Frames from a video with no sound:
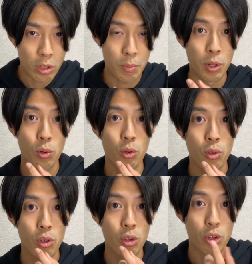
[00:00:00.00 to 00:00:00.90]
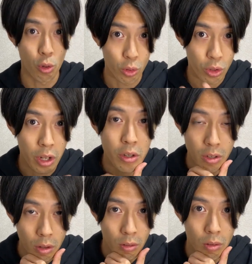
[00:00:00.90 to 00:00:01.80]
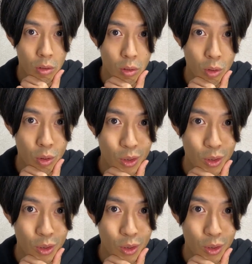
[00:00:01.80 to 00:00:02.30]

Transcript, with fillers: あ、じゃあ勉強しろよって話じゃん。うん。